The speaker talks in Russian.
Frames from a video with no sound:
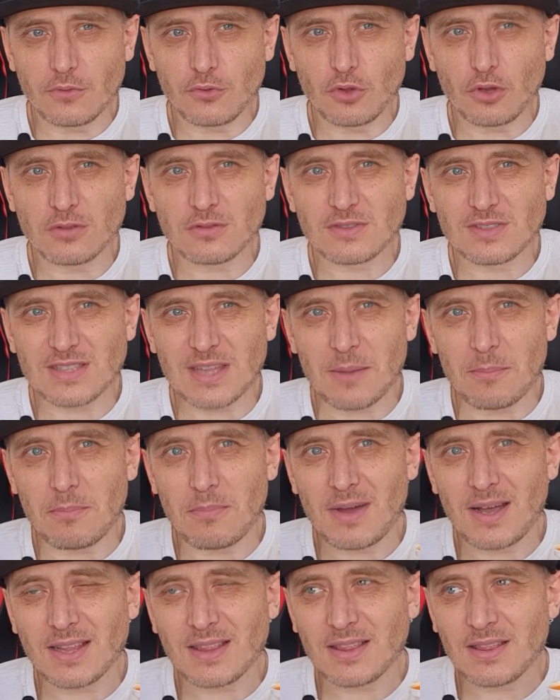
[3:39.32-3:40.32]
но он
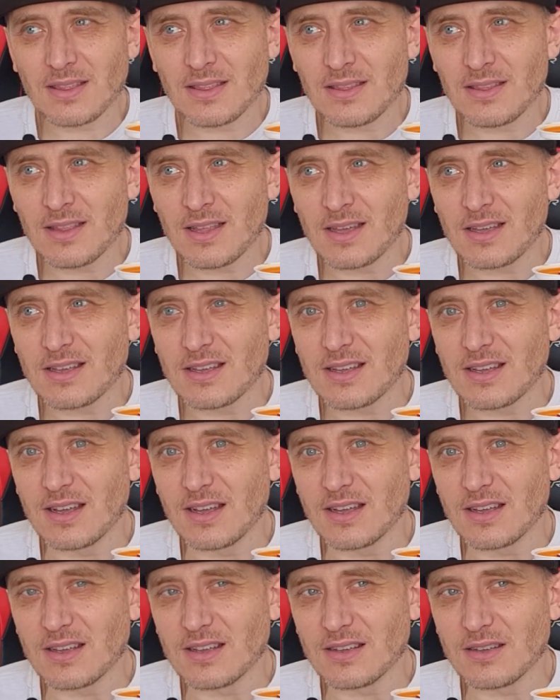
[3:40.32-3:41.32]
томатно,
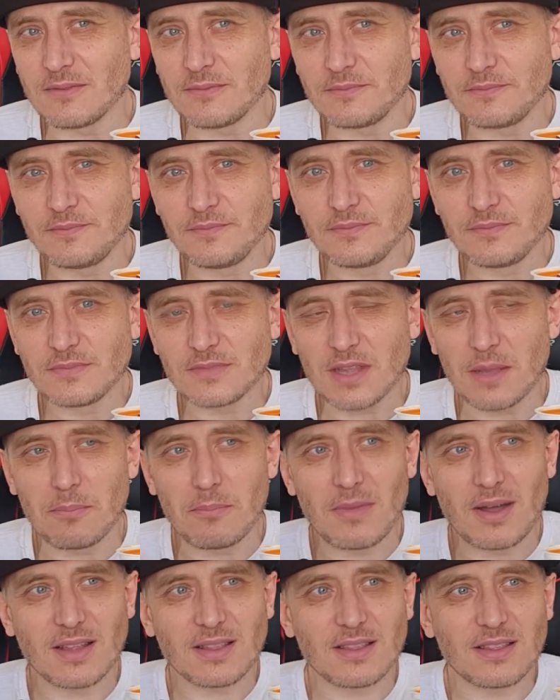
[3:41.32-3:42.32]
э,
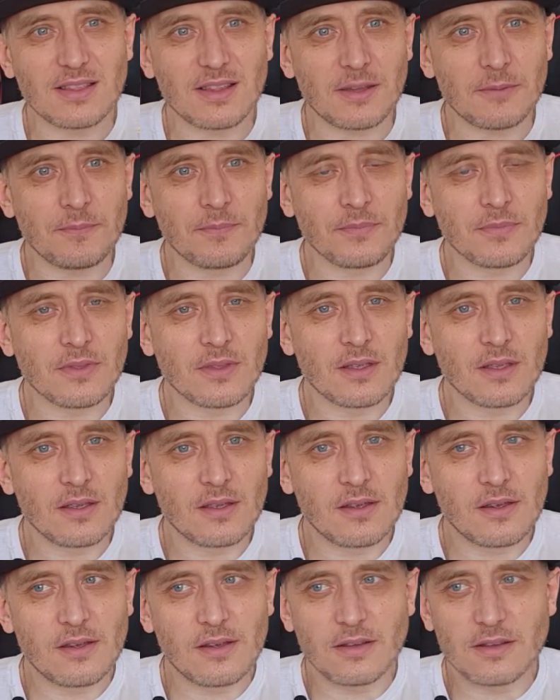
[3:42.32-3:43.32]
томатно
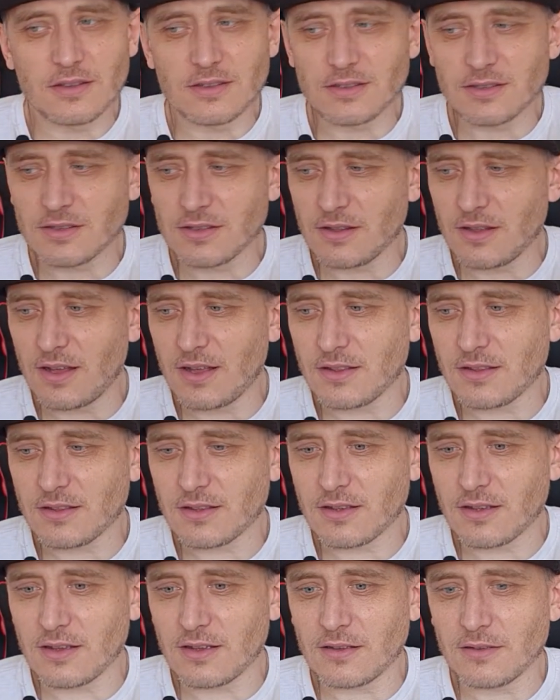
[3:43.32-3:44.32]

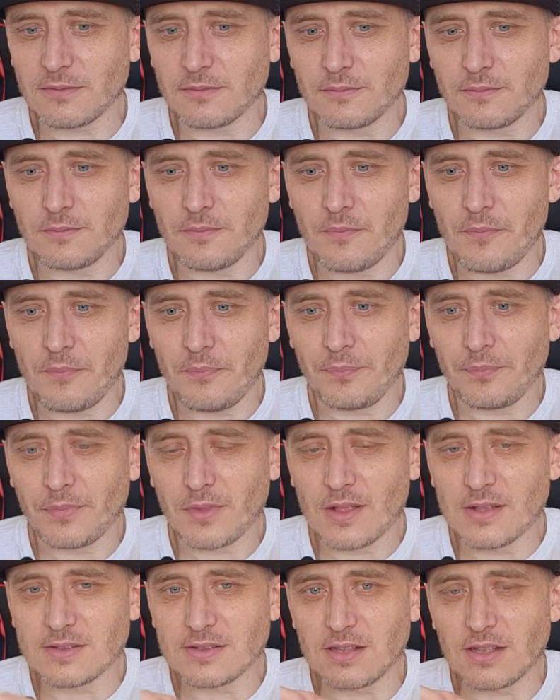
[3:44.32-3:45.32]
сладко,
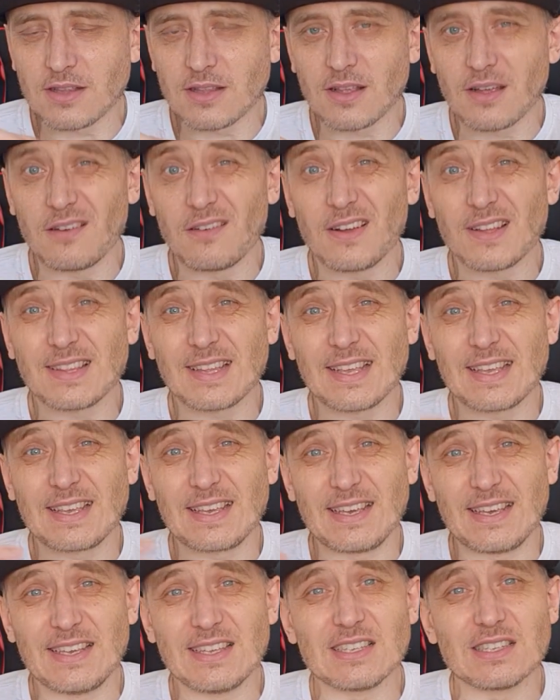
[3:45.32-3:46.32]

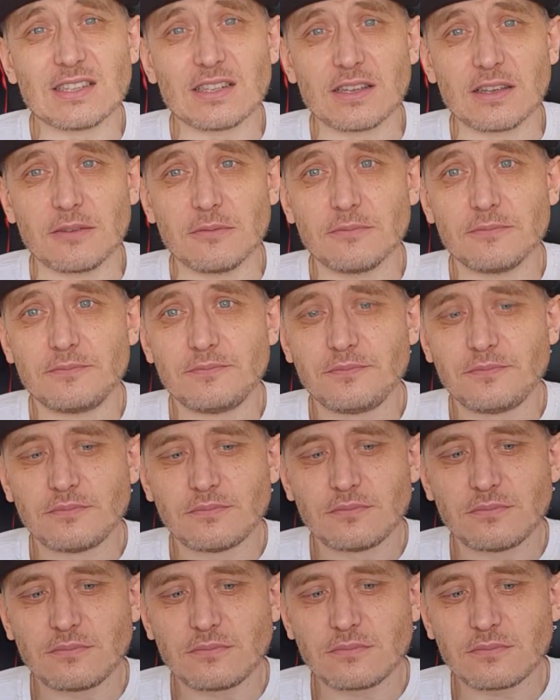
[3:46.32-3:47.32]
сладковато-кислый.
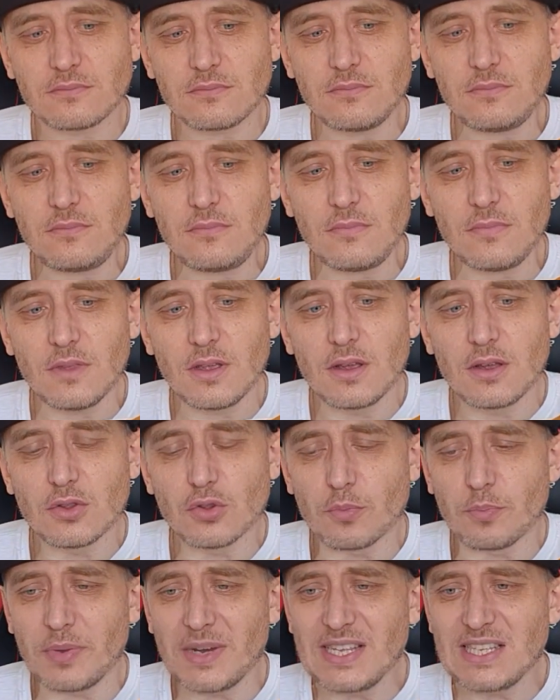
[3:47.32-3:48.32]

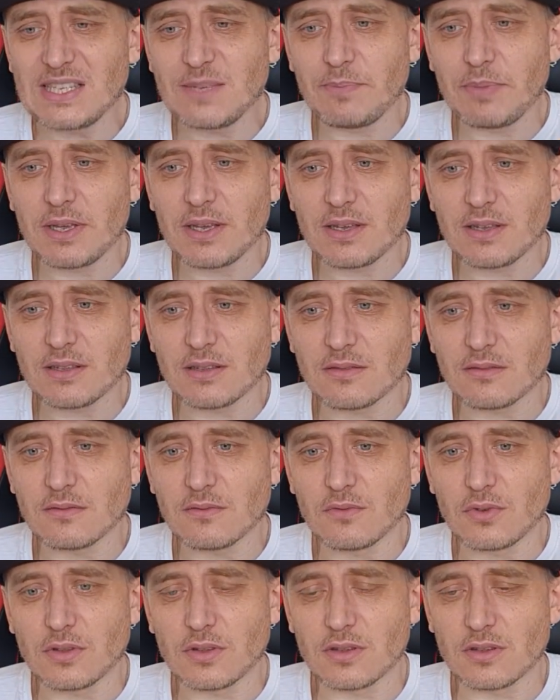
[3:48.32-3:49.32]
Ну, в принципе,
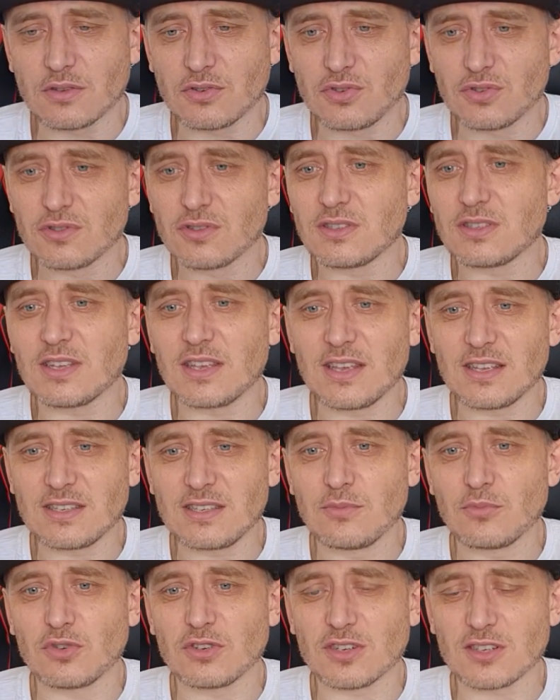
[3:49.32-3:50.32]
вот чувствуется, есть
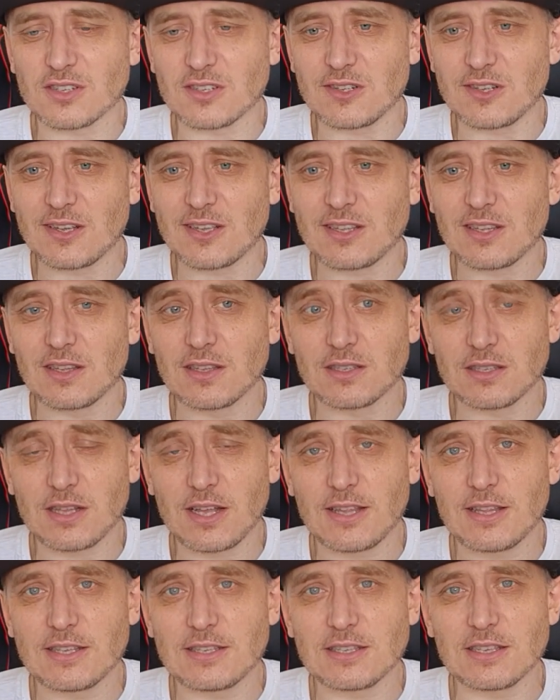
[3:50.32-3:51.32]
немножко слад,
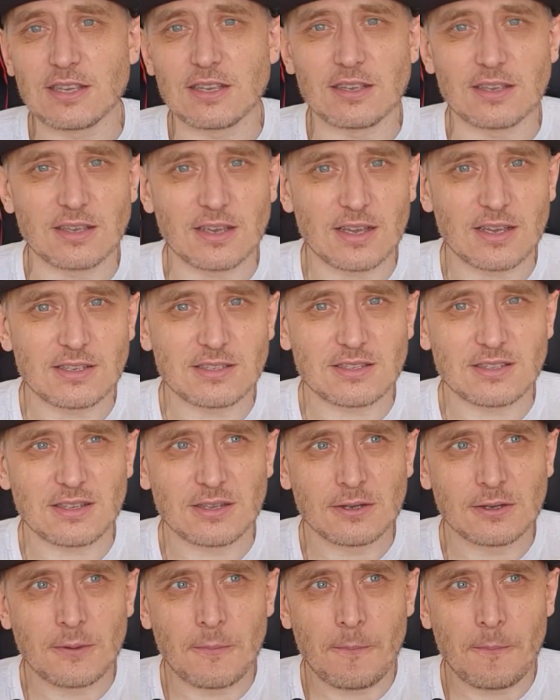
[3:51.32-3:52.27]
сладости, есть